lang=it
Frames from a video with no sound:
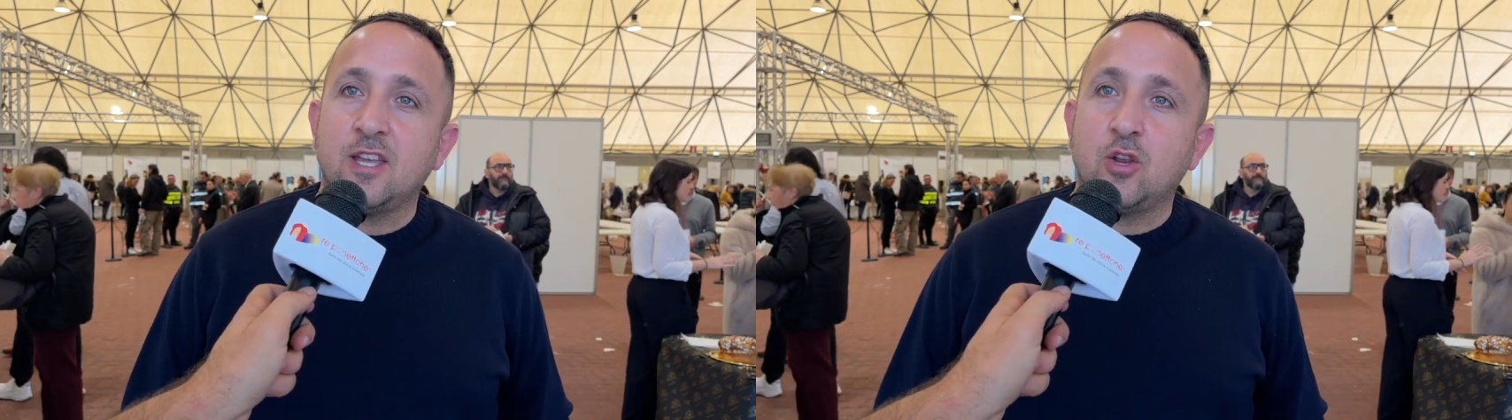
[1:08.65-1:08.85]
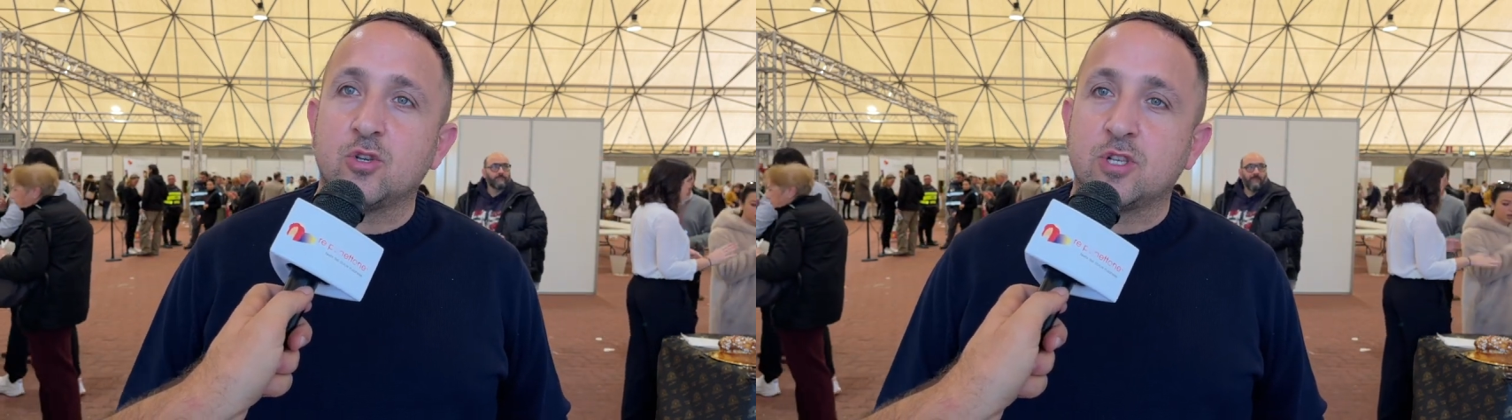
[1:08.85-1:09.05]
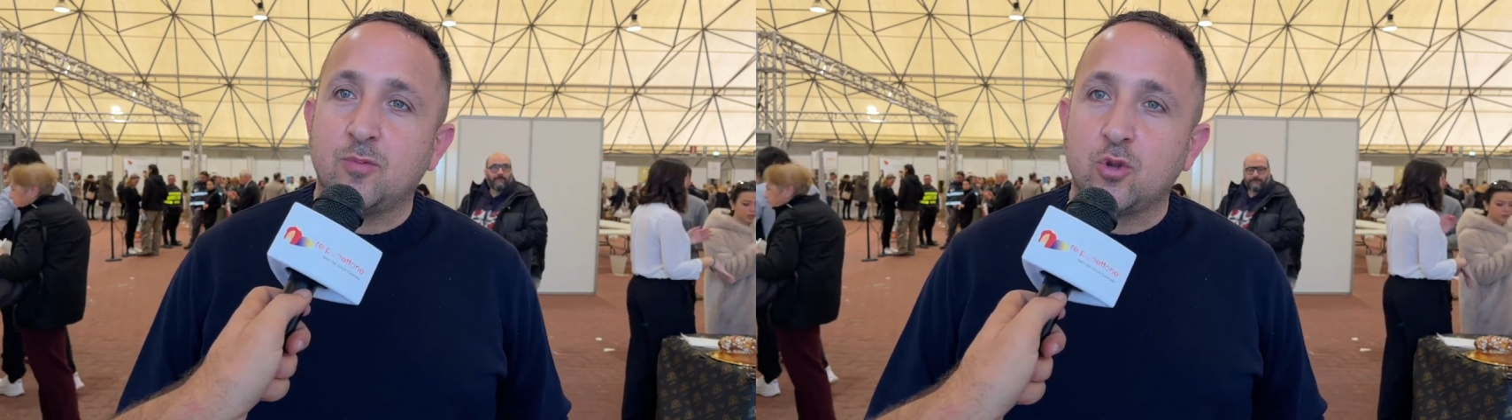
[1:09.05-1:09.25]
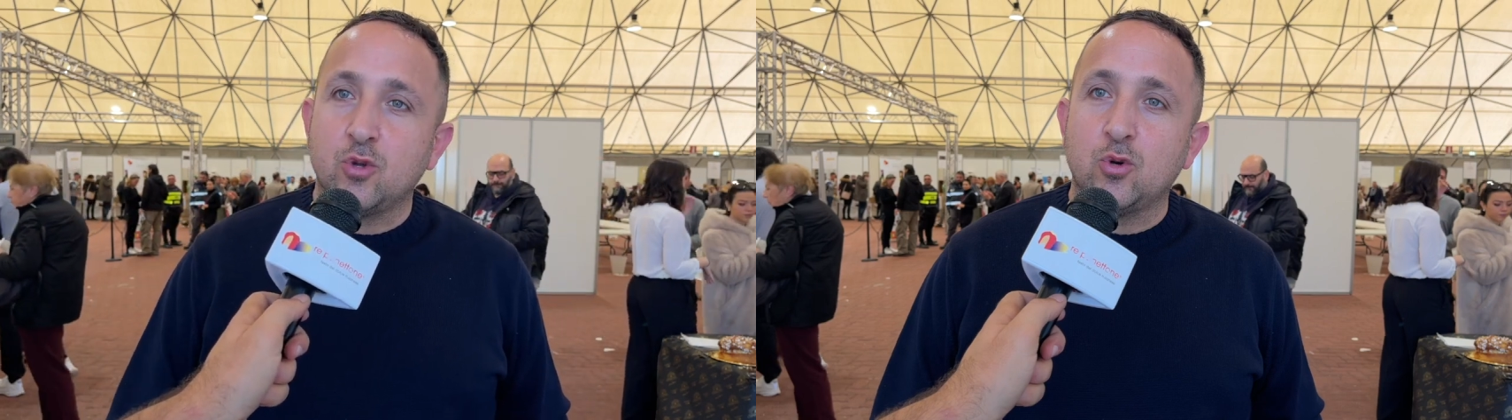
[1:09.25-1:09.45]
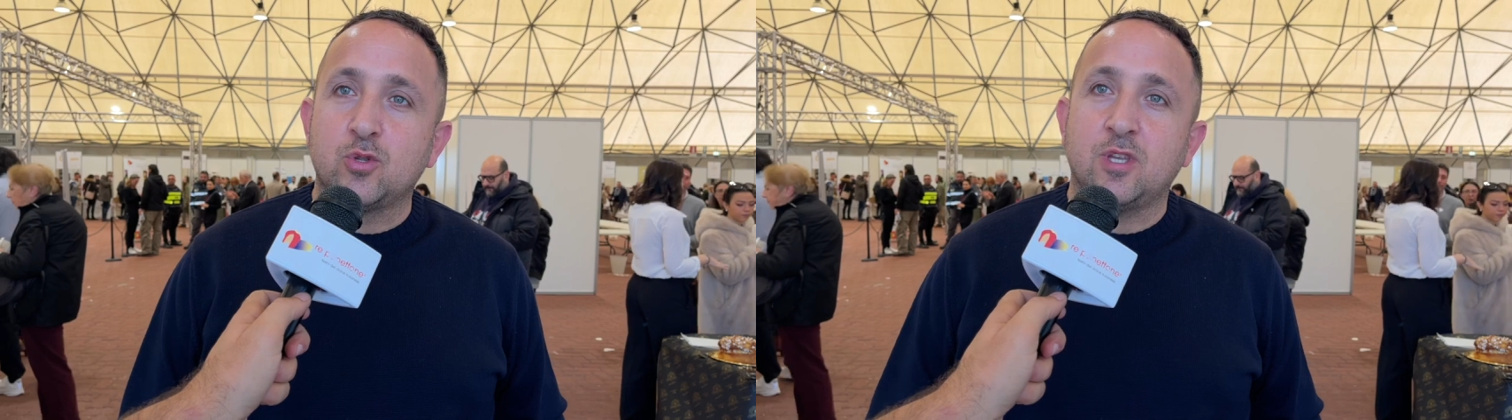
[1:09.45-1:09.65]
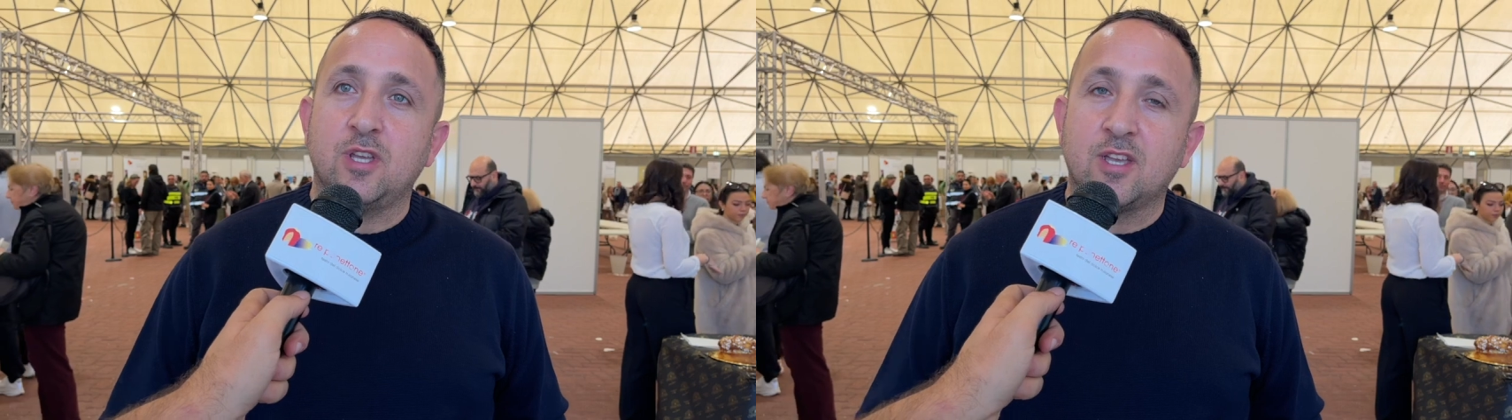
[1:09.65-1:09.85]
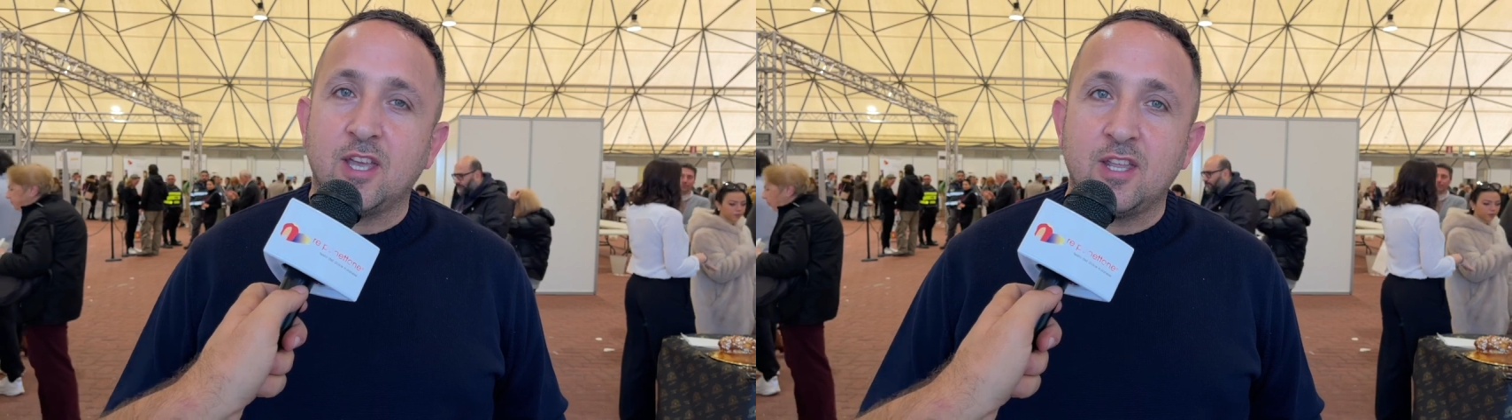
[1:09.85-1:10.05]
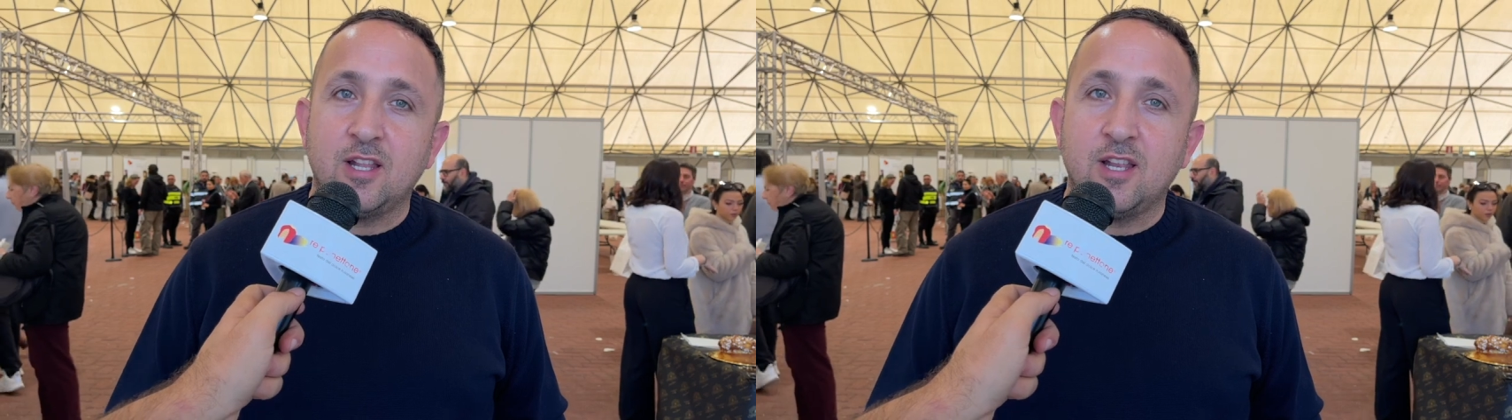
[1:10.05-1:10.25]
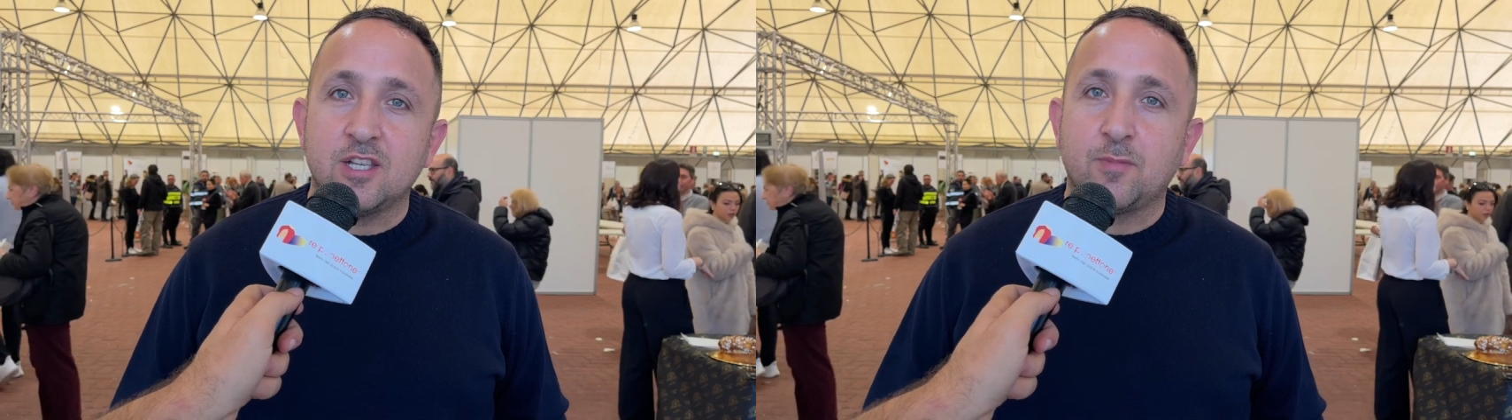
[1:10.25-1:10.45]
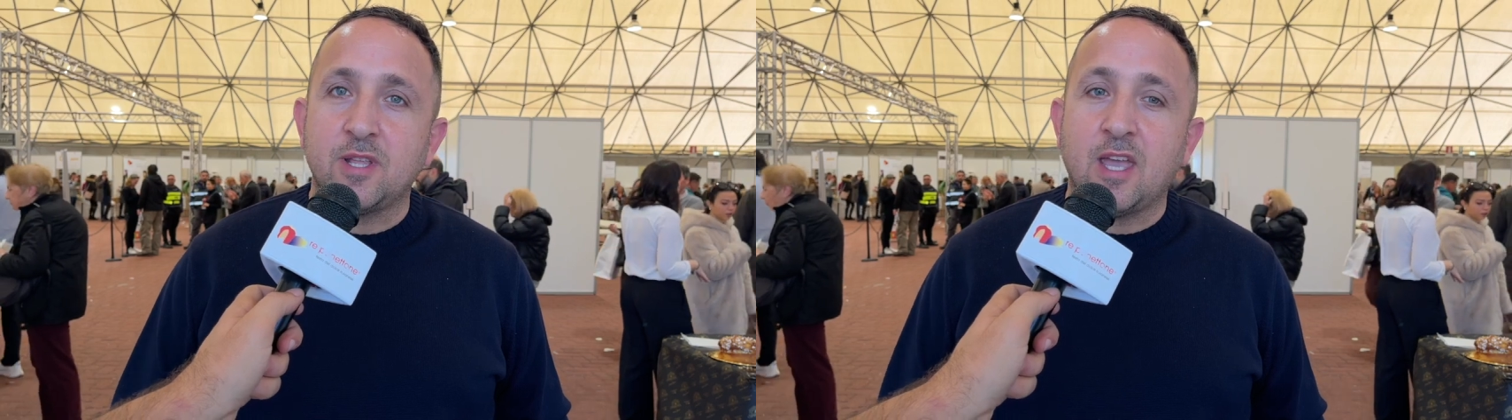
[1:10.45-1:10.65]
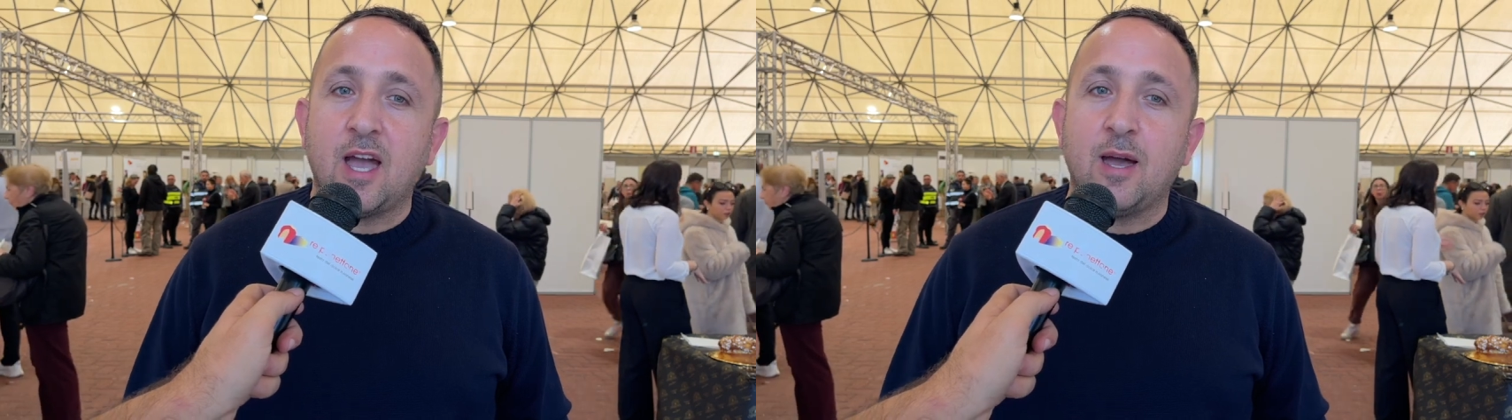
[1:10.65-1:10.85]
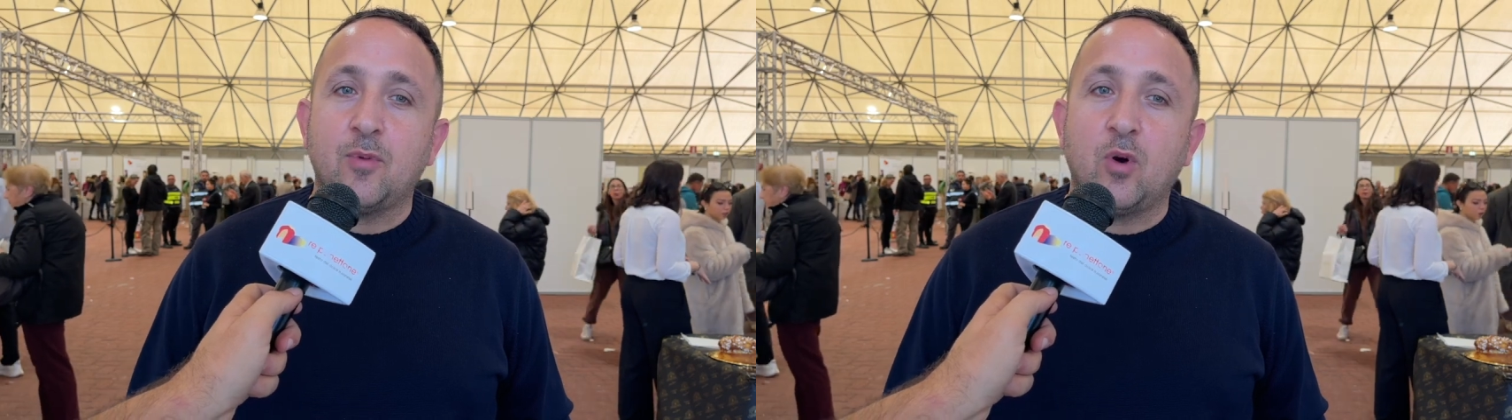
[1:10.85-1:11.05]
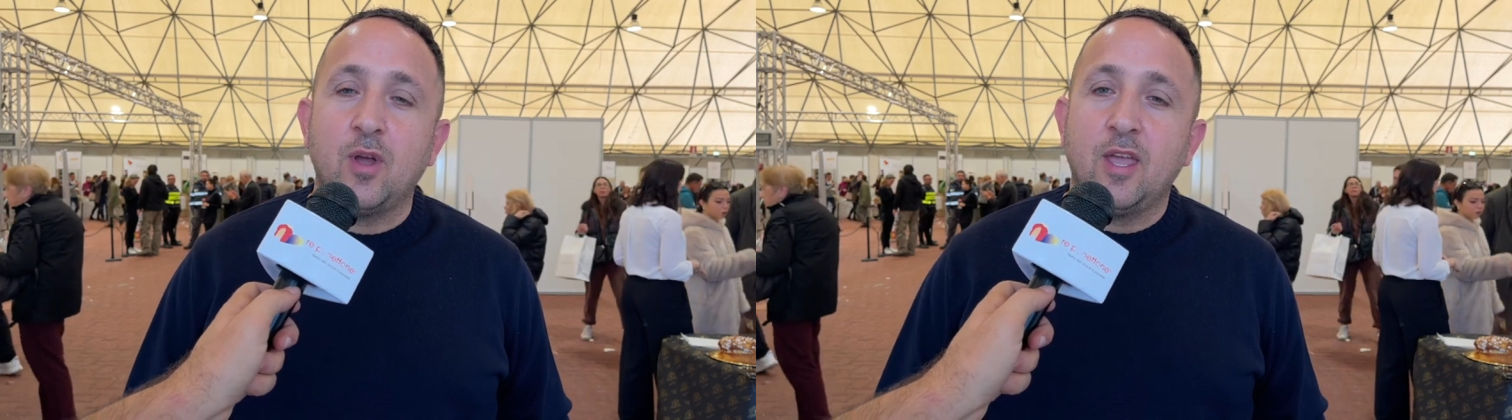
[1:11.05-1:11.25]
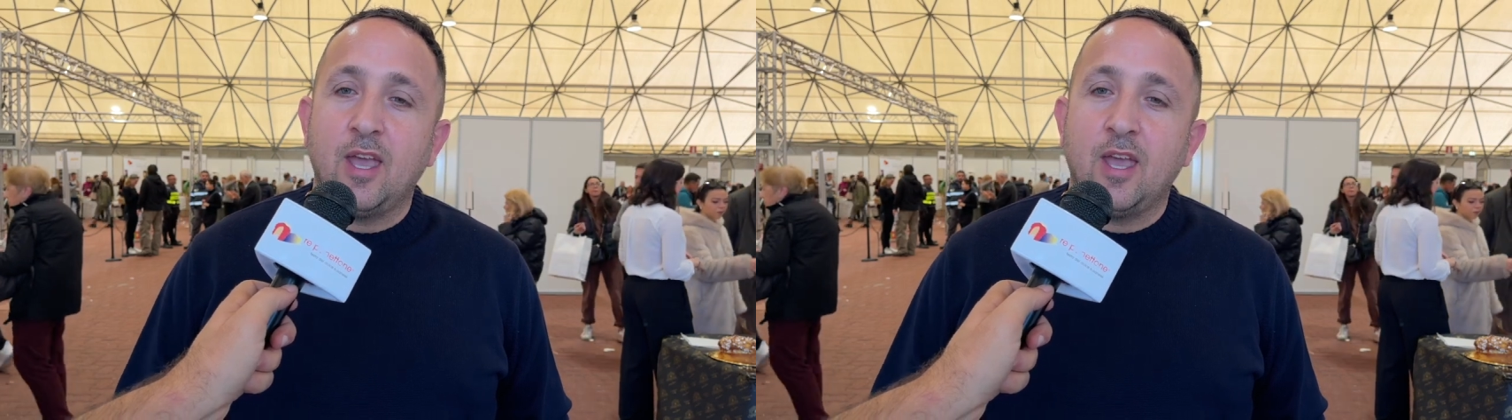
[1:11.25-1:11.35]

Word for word: dei, nostri prodotti che li spediamo